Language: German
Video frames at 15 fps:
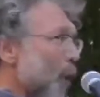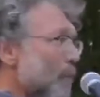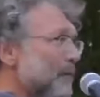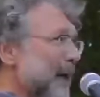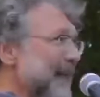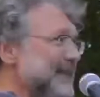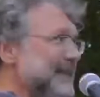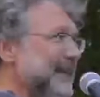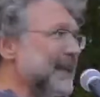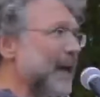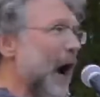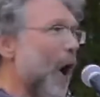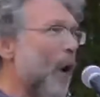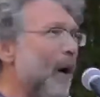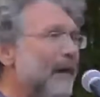da oben ganz
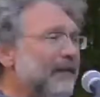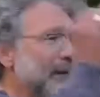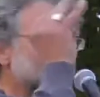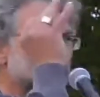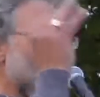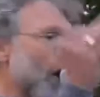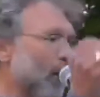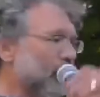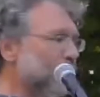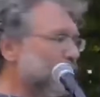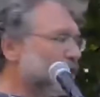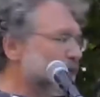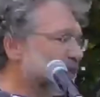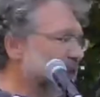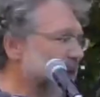genau, dass
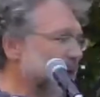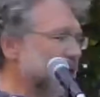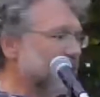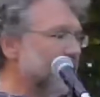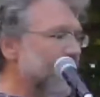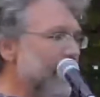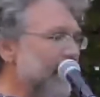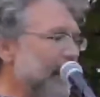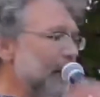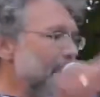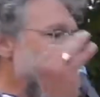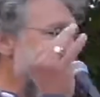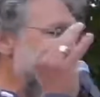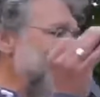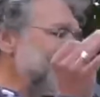Oxytocin
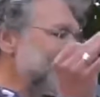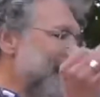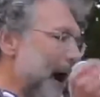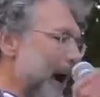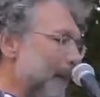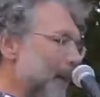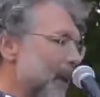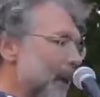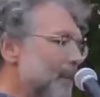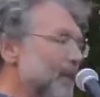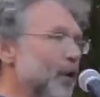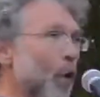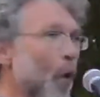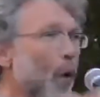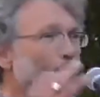gemeinsam
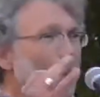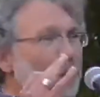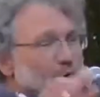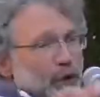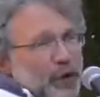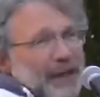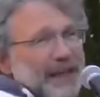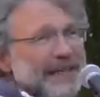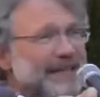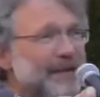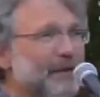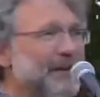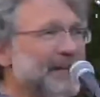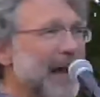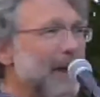mit Opioiden,
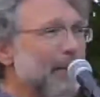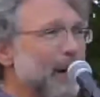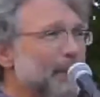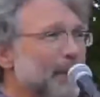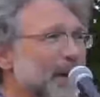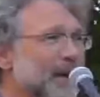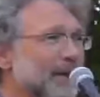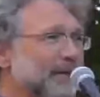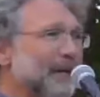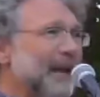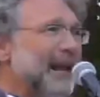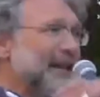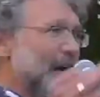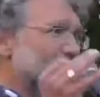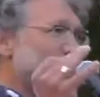die wir selber bilden,
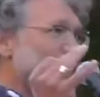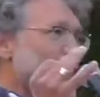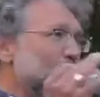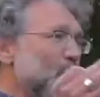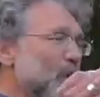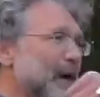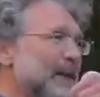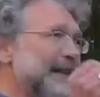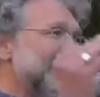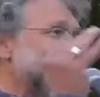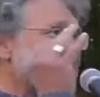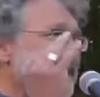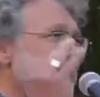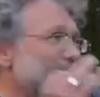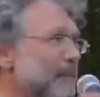dazu führen, dass
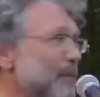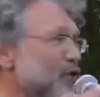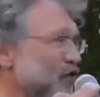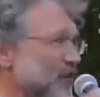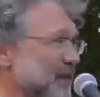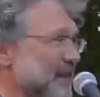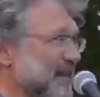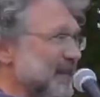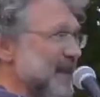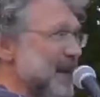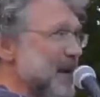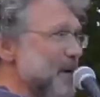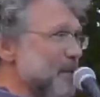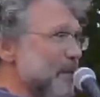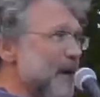das limbische
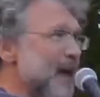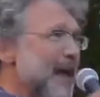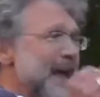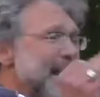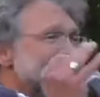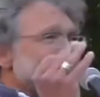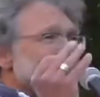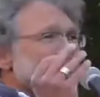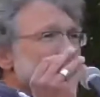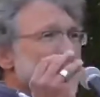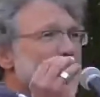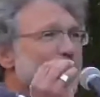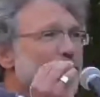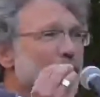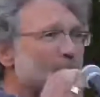System, in dem
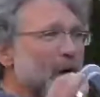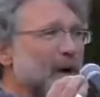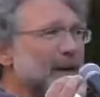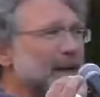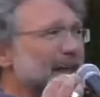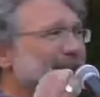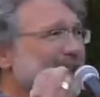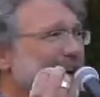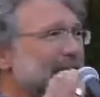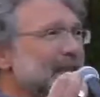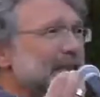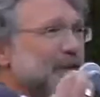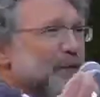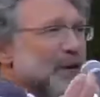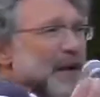wir wirklich wirklich
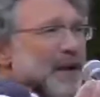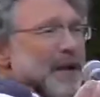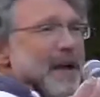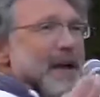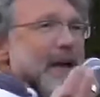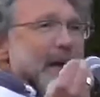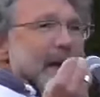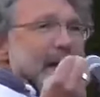ganz viel